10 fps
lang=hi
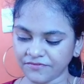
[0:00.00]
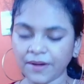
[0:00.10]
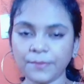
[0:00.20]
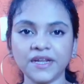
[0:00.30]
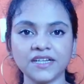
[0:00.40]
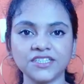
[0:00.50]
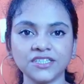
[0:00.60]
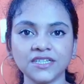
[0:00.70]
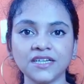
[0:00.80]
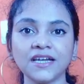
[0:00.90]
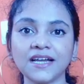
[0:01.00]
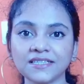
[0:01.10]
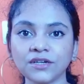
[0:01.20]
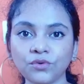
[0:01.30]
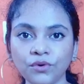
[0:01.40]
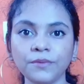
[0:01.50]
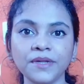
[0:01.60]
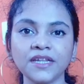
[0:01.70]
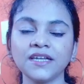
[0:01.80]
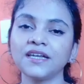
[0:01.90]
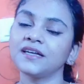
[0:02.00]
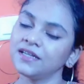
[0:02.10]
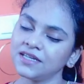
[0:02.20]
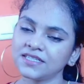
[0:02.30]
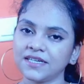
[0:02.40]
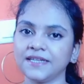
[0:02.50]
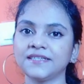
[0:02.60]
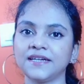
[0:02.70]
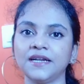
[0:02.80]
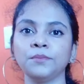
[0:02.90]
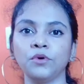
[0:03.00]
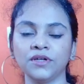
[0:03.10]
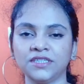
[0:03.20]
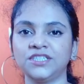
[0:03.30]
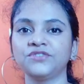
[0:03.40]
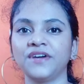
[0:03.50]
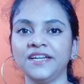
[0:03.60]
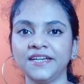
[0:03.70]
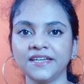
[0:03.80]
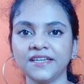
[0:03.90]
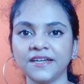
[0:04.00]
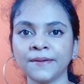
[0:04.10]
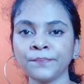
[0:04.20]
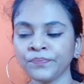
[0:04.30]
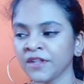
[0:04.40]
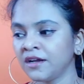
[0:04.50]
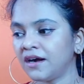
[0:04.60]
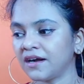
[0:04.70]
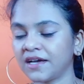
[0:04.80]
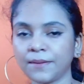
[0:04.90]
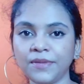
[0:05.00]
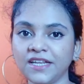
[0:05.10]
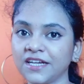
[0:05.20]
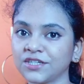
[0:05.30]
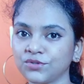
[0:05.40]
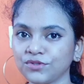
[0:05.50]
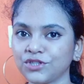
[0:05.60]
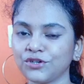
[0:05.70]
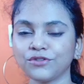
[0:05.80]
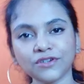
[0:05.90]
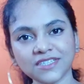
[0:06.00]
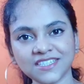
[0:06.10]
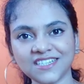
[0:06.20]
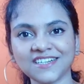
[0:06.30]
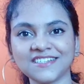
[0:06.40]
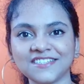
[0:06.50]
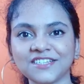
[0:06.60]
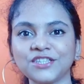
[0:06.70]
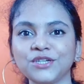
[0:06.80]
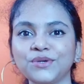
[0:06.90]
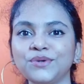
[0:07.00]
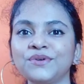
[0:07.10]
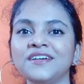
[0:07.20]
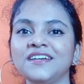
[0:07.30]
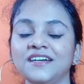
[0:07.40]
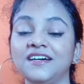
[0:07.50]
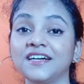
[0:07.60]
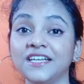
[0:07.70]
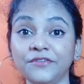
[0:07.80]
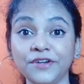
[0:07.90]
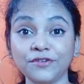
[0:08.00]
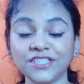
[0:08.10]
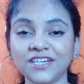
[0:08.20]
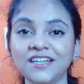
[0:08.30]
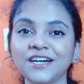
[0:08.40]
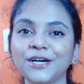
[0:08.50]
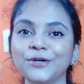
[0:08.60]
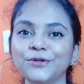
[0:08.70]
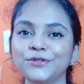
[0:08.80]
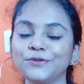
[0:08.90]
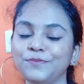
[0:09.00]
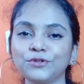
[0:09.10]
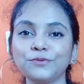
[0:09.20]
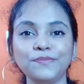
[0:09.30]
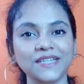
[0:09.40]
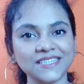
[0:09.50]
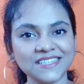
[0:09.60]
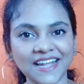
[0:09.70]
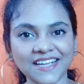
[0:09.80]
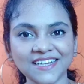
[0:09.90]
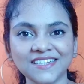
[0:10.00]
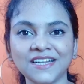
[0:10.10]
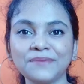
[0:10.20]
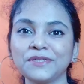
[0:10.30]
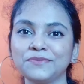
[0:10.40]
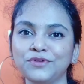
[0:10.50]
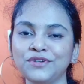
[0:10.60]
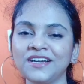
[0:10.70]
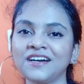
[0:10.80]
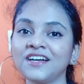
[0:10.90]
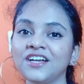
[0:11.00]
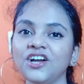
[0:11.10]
फैब्रिक अच्छी नहीं है ऐसा कोई भी नहीं है सारी साड़ी बहुत अच्छी क्वालिटी की है अगर आप लेने का सोच रहे हो तो कंसिडर कर सकते हो अगर ये वीडियो अच्छा लगा हो तो प्लीज़ तो प्लीज़ लाइक करना मत भूलना